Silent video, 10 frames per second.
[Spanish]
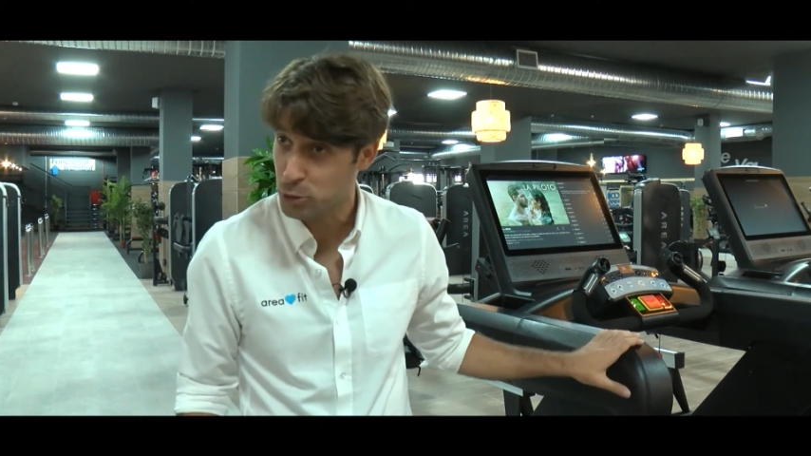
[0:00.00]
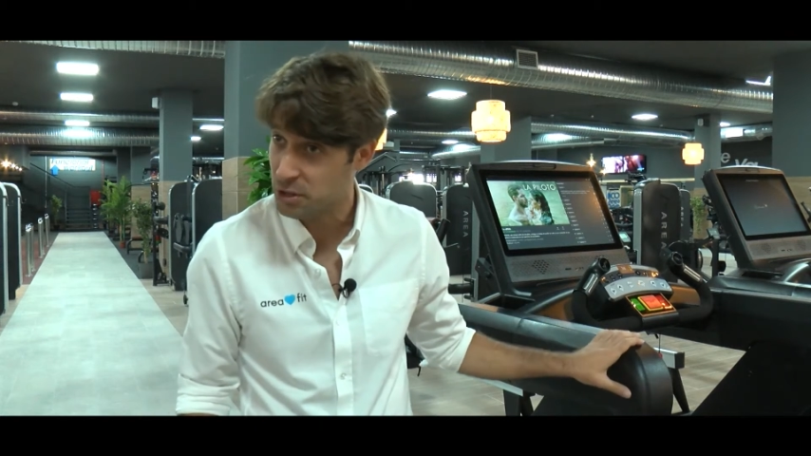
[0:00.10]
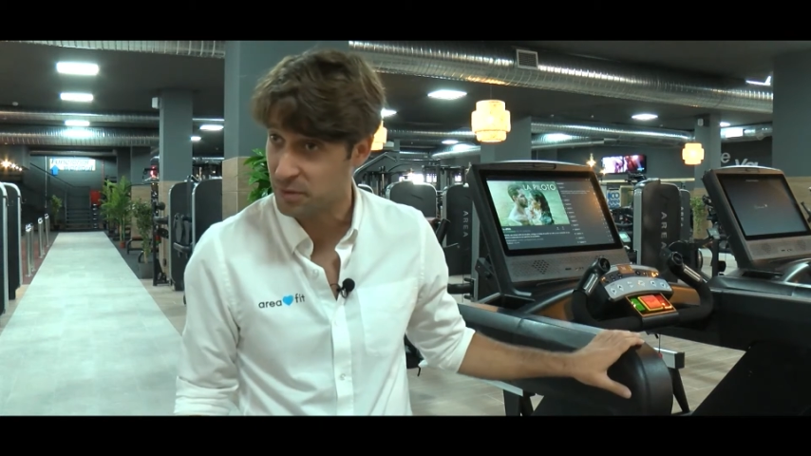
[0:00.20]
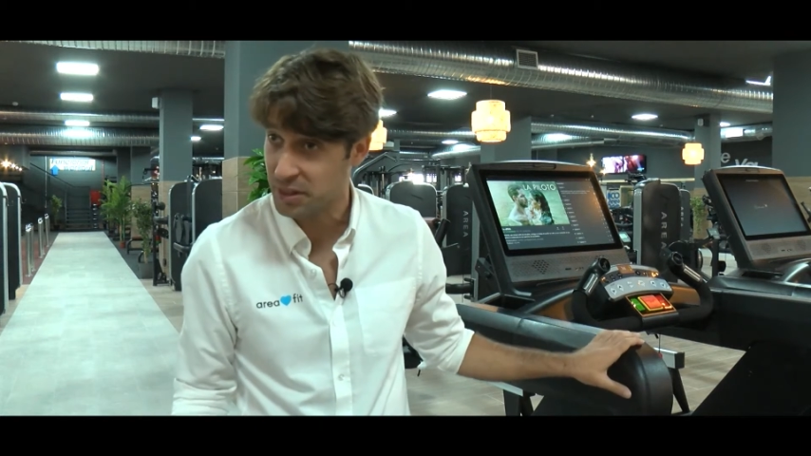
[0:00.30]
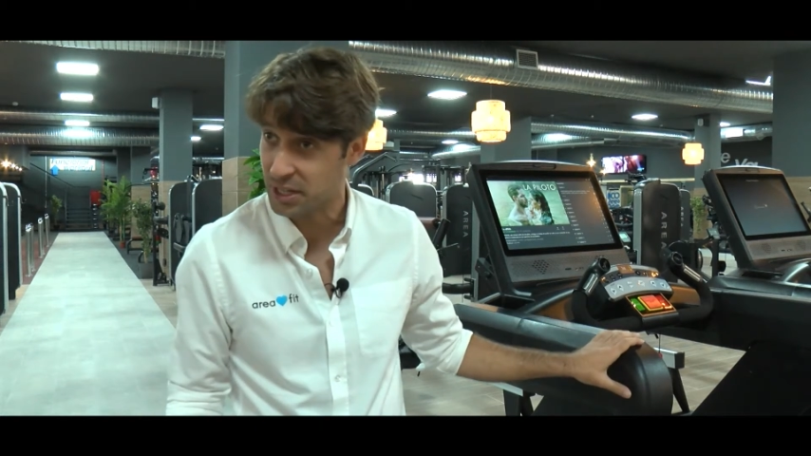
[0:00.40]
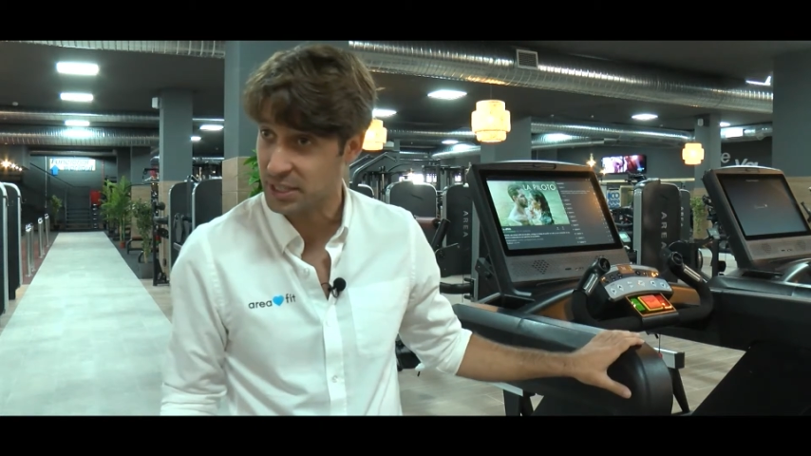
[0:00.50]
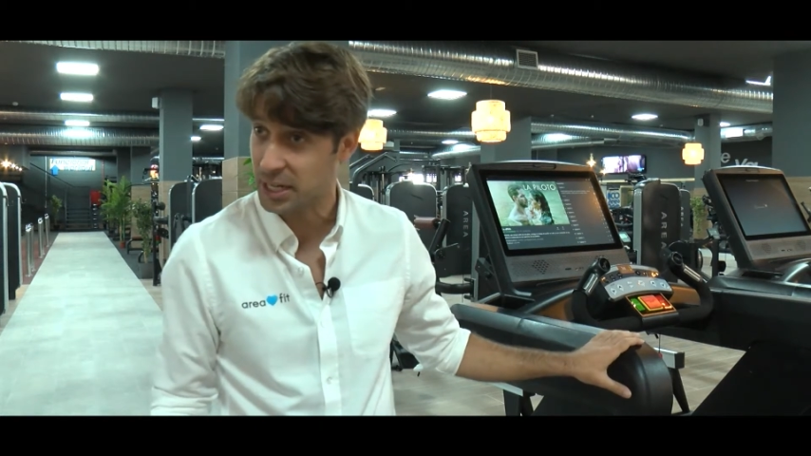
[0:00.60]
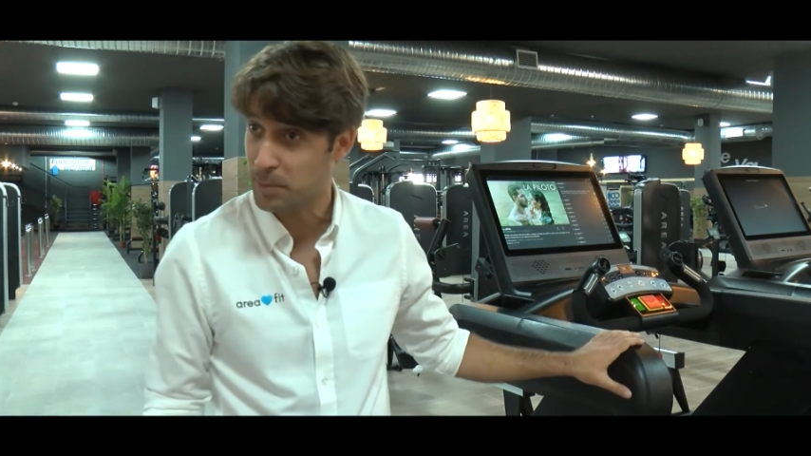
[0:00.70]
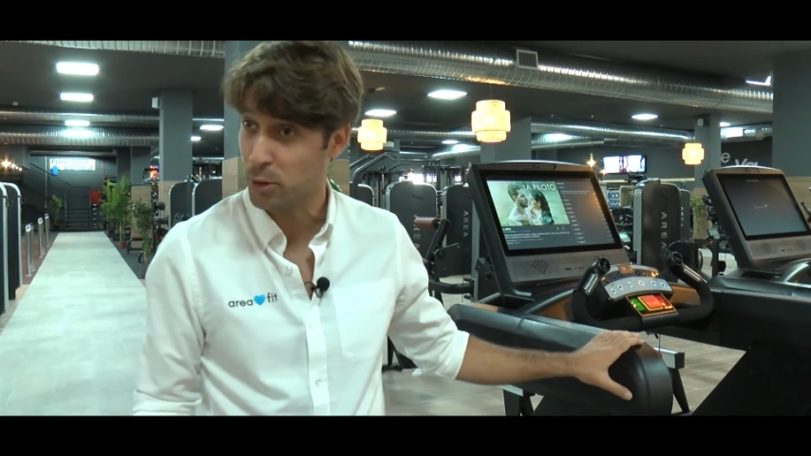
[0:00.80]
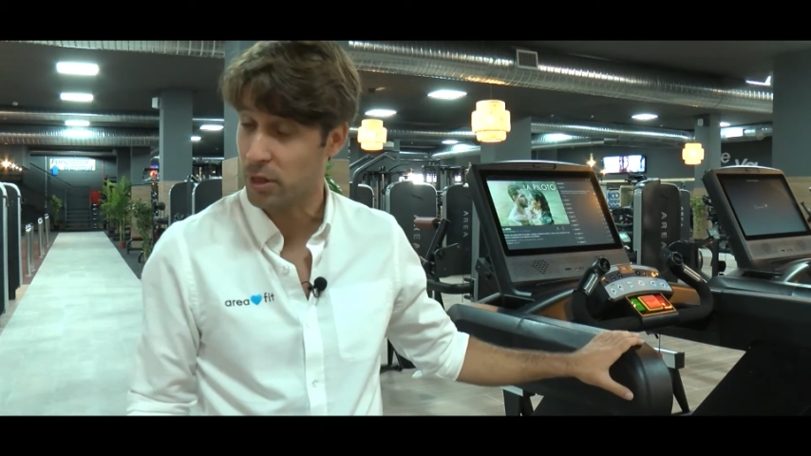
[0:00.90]
muchas veces que
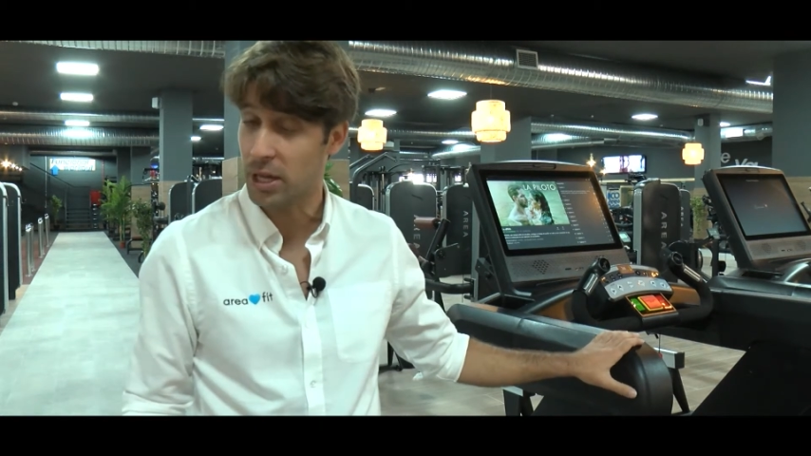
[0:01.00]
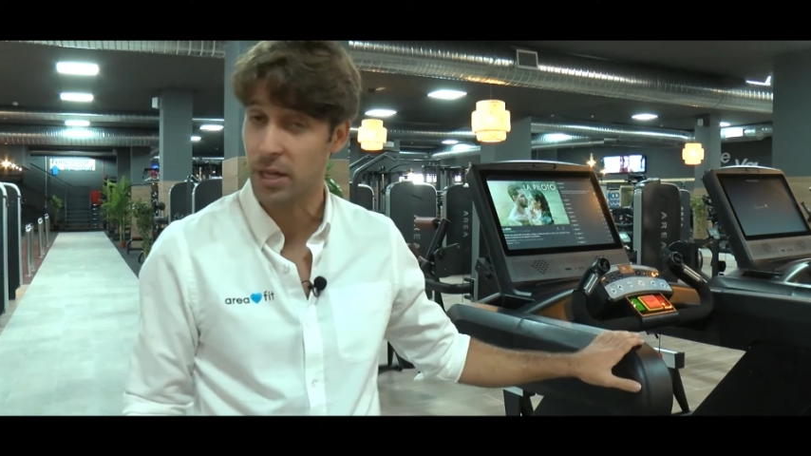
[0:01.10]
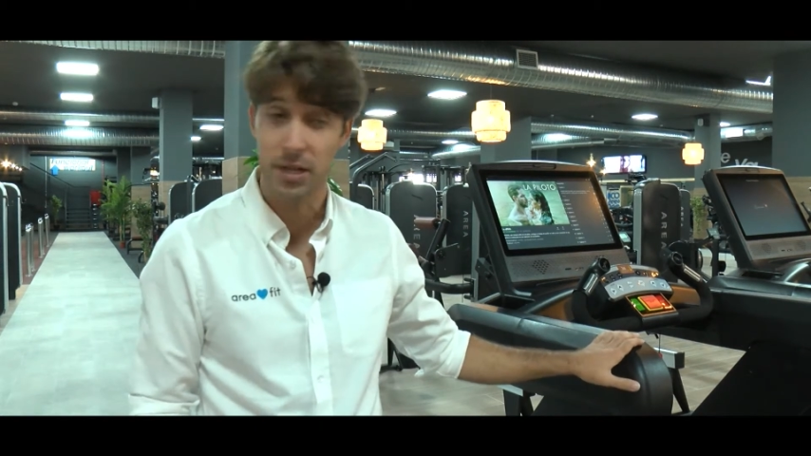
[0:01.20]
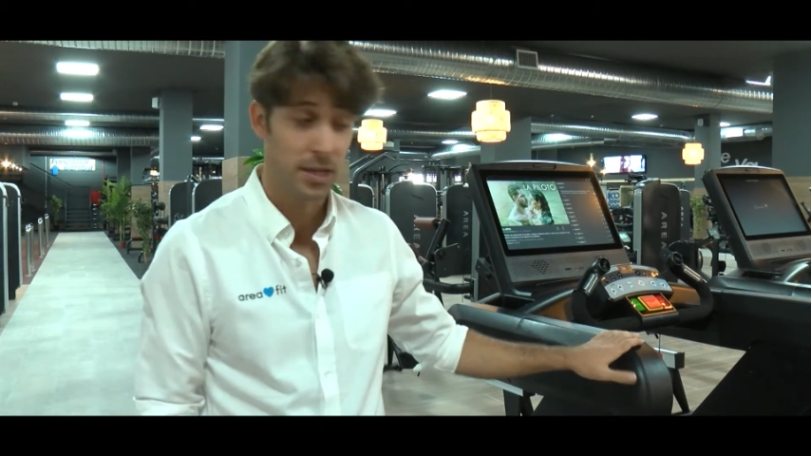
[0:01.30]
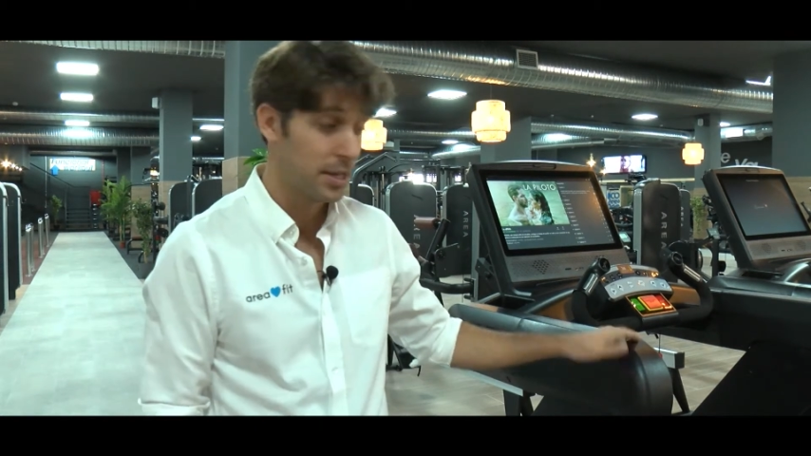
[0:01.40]
tenemos de,